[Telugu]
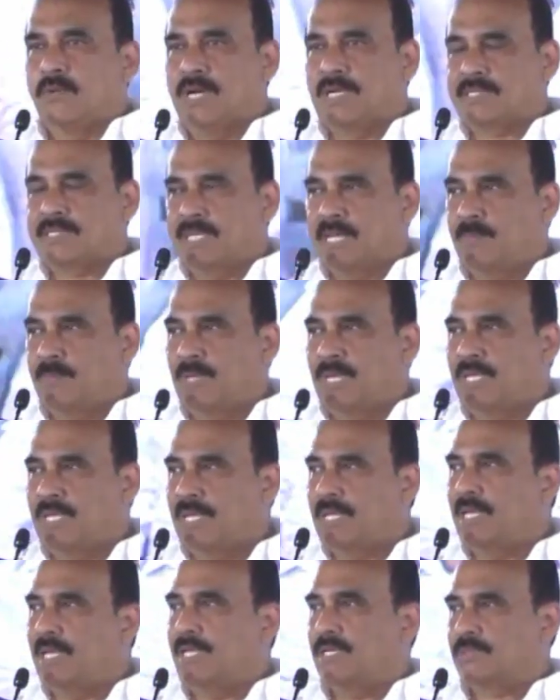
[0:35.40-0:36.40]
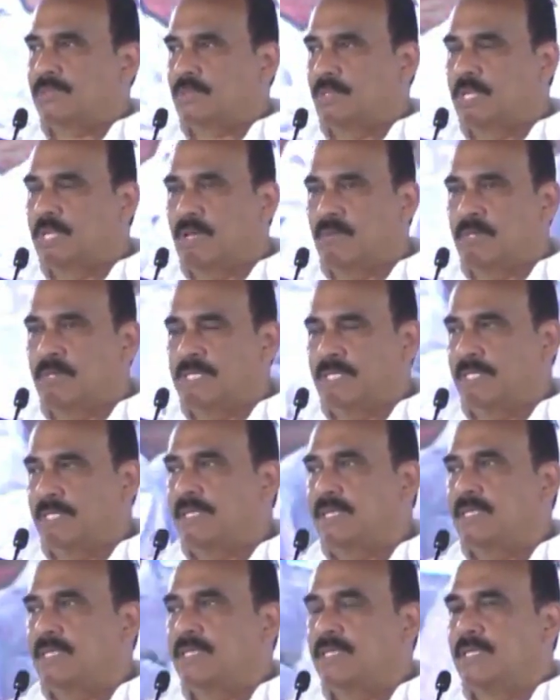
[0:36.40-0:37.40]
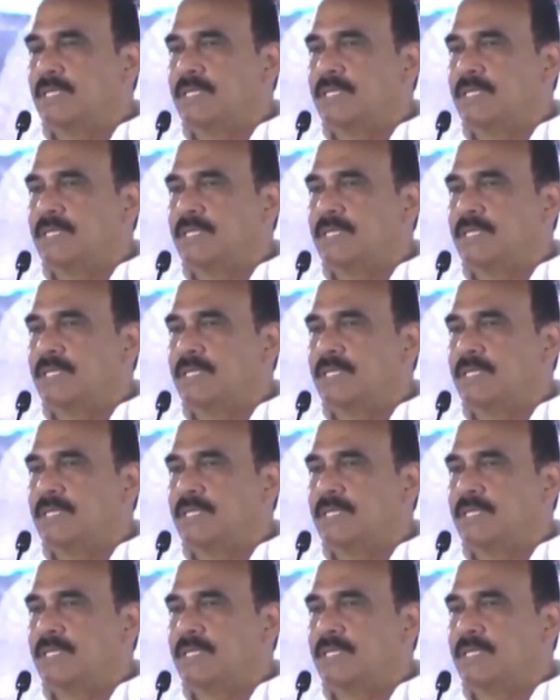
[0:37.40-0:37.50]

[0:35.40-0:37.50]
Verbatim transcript: డ్వాక్రా మహిళల సున్నా వడ్డీ